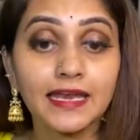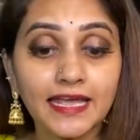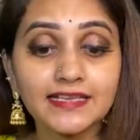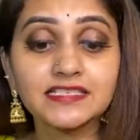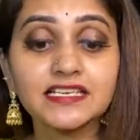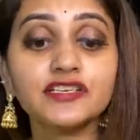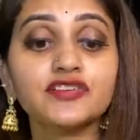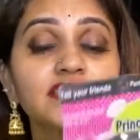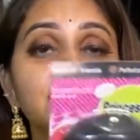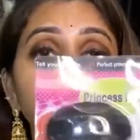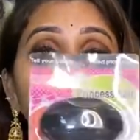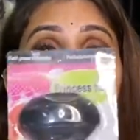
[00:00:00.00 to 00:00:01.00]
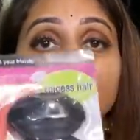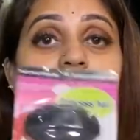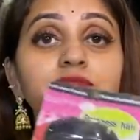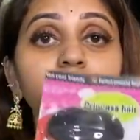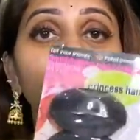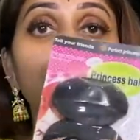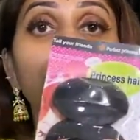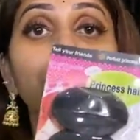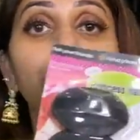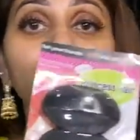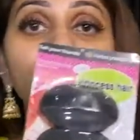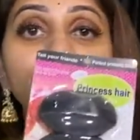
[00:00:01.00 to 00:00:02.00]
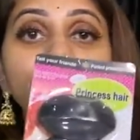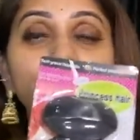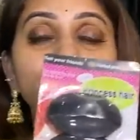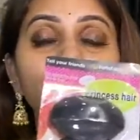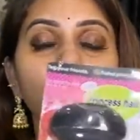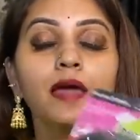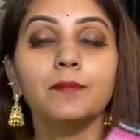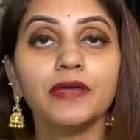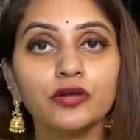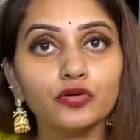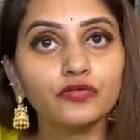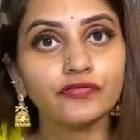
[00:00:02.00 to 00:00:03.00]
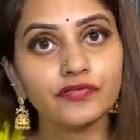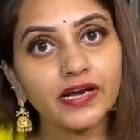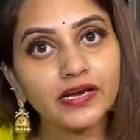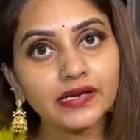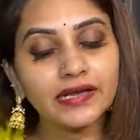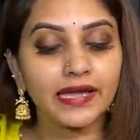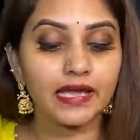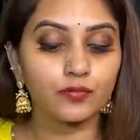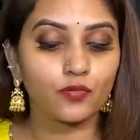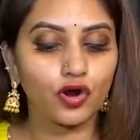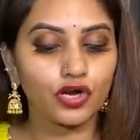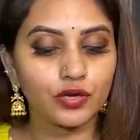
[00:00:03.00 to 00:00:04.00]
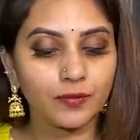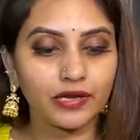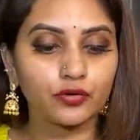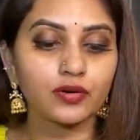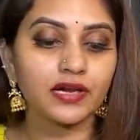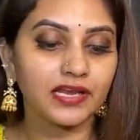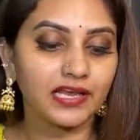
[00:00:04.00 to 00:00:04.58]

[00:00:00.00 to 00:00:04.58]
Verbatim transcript: నెక్స్ట్ ఇంట్రెస్టింగ్ ఐటమ్ బన్స్ మీకు ఫ్రంట్ హెయిర్ వాల్యూమ్ ఎక్కువగా